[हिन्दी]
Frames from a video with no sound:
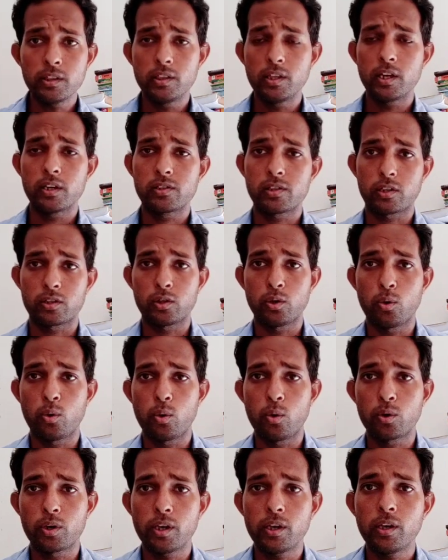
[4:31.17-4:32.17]
देख सकते
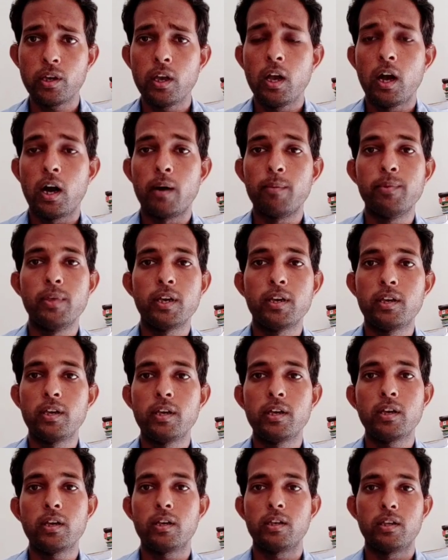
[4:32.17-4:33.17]
हो ओके अब
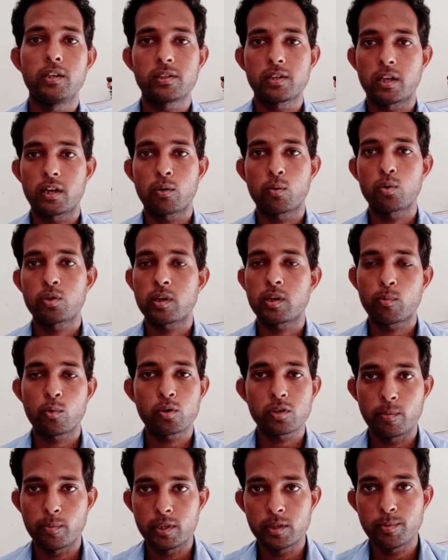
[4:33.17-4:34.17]
देखिए ये सारा कुछ
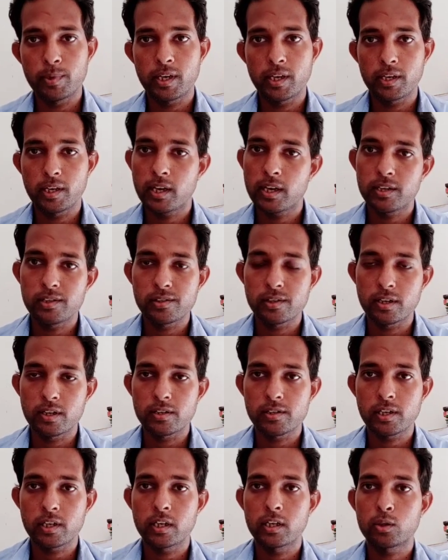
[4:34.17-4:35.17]
आपको समझ में आ गया इस
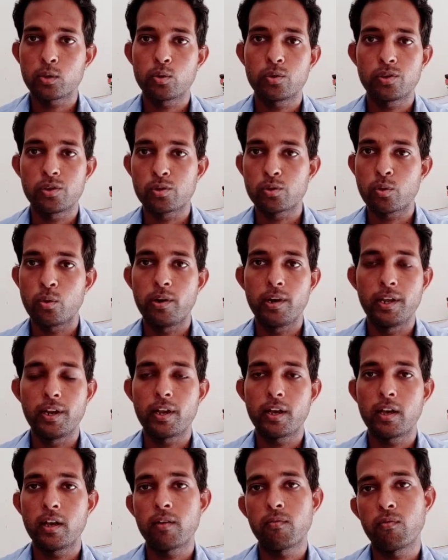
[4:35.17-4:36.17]
तरह से है तो जिसको
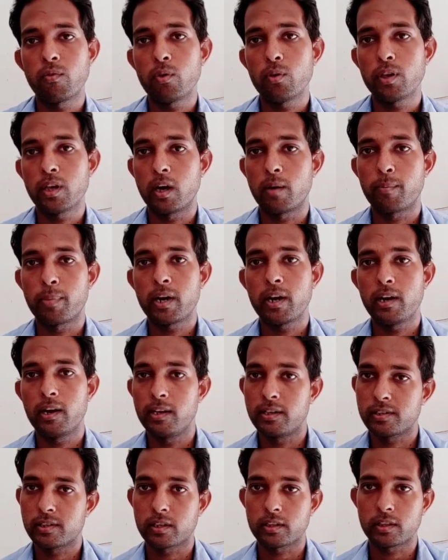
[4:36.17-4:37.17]
लेना है वो यहाँ पर
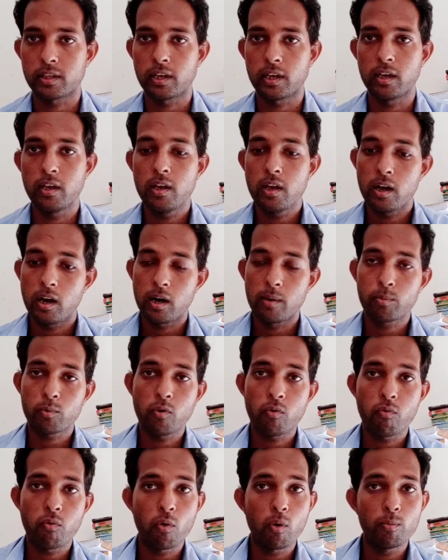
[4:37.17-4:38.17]
ले सकता है
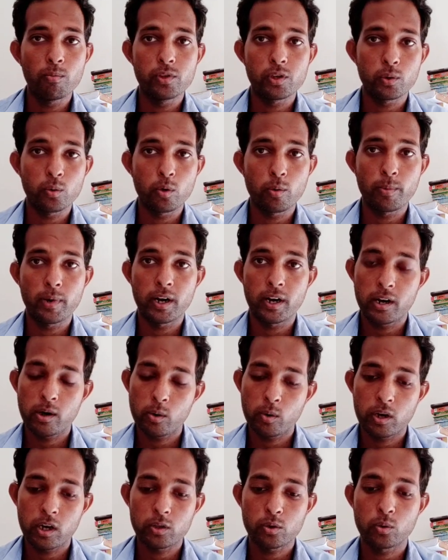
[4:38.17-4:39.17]
आपको फॉर्म ज़रूर भरना
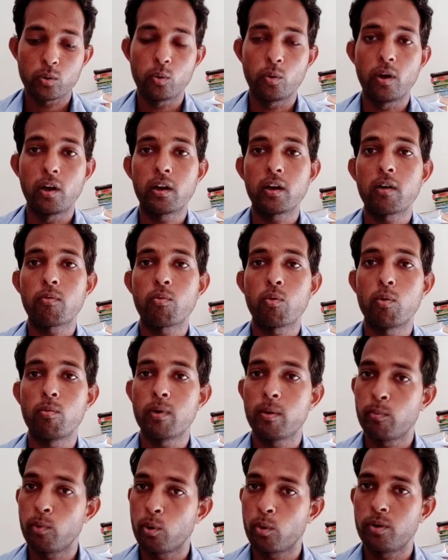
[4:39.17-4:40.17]
होगा जो गूगल का
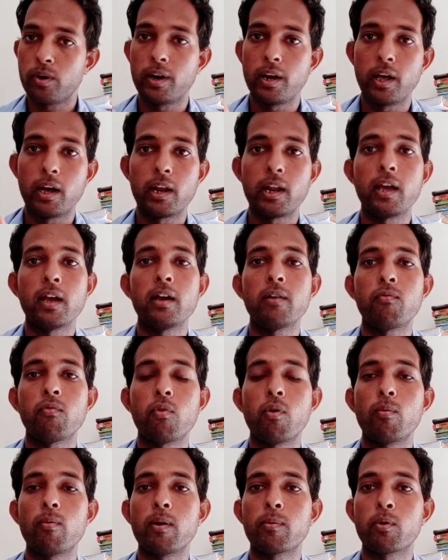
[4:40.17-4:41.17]
फॉर्म हम लोगों ने डाला है
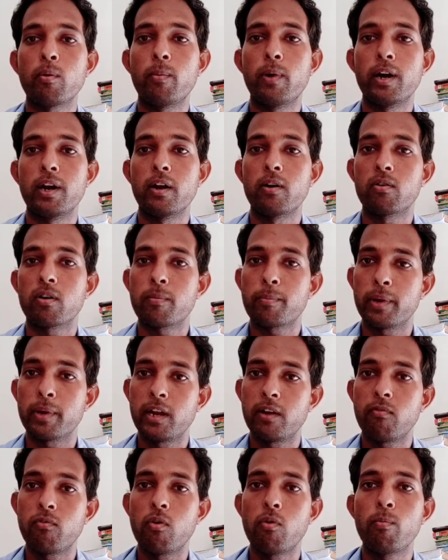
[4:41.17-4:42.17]
फॉर्म आपको भरना होगा
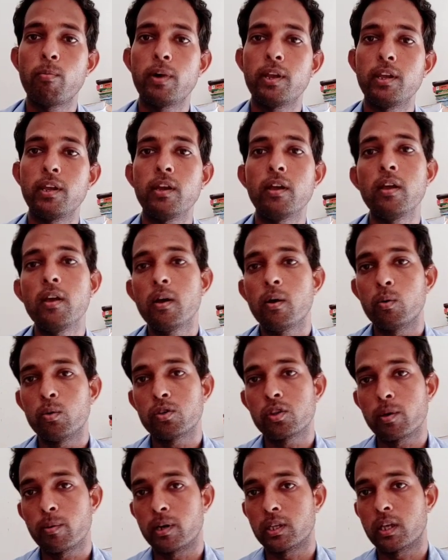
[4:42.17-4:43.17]
पहले फॉर्म भरिए
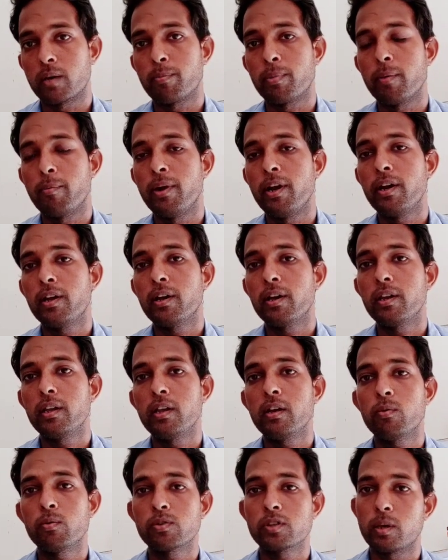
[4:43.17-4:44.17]
उसके बाद आप पेमेंट
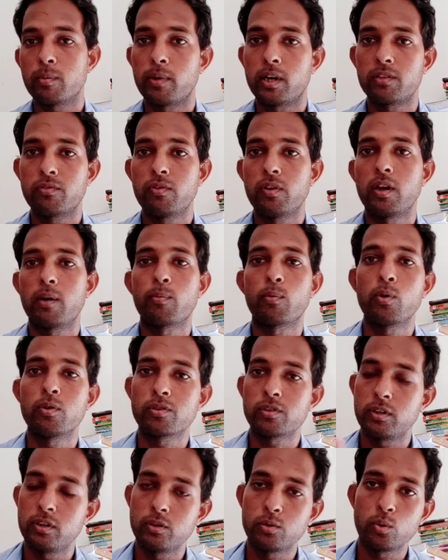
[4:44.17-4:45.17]
करिए उसके बाद फिर
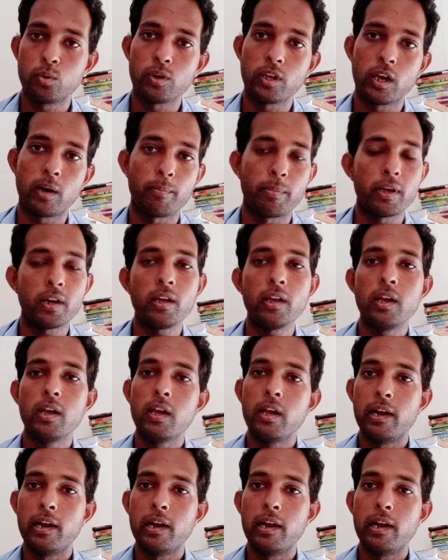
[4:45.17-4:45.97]
आपको स्क्रीनशॉट यहाँ पर